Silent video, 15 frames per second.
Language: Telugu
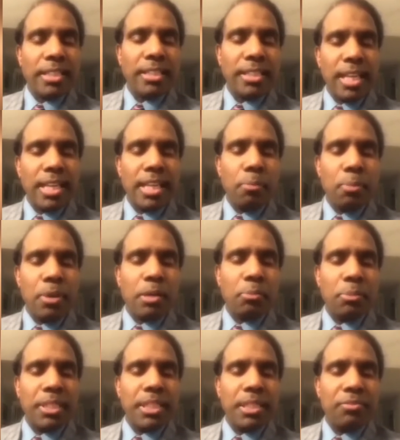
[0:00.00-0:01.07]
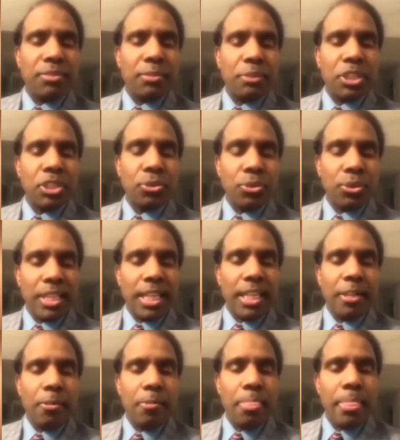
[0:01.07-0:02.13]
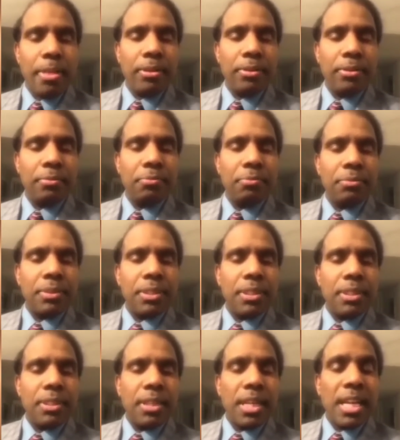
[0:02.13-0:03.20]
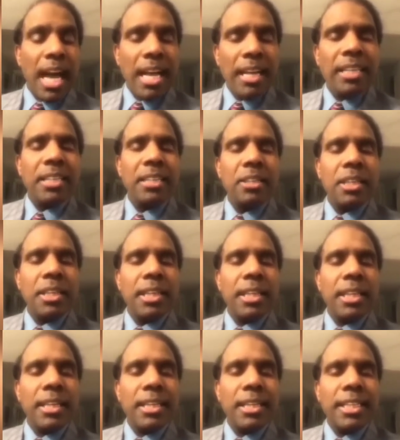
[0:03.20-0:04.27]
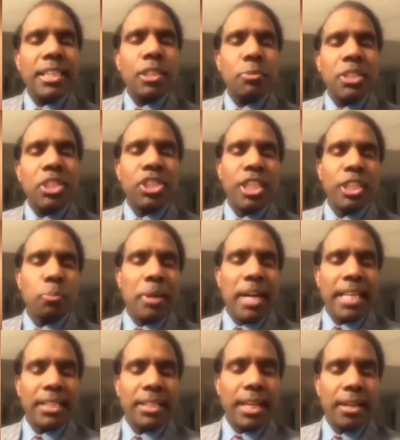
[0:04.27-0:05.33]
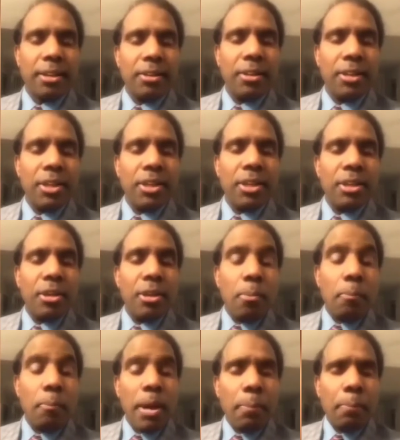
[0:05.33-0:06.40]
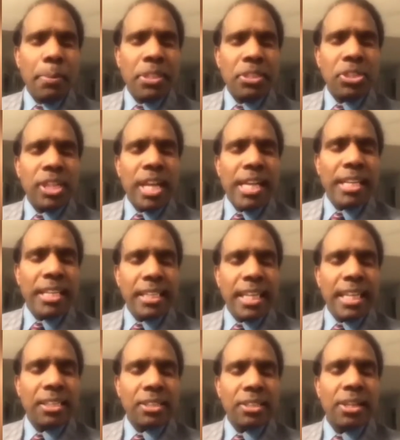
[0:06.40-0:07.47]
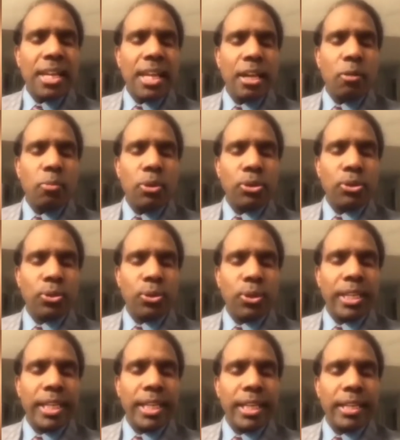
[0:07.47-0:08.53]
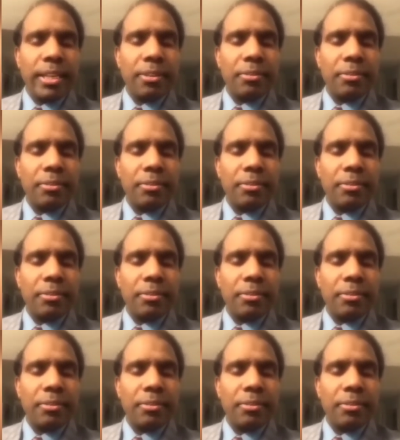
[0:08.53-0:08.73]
మాకు స్టేట్ డిపార్ట్మెంట్ ఇన్ఫర్మేషన్ ఉందని కానీ ఇది డిస్మిస్ చేసి పడేశారు ప్రపంచానికి నష్టం కలగబోతుంది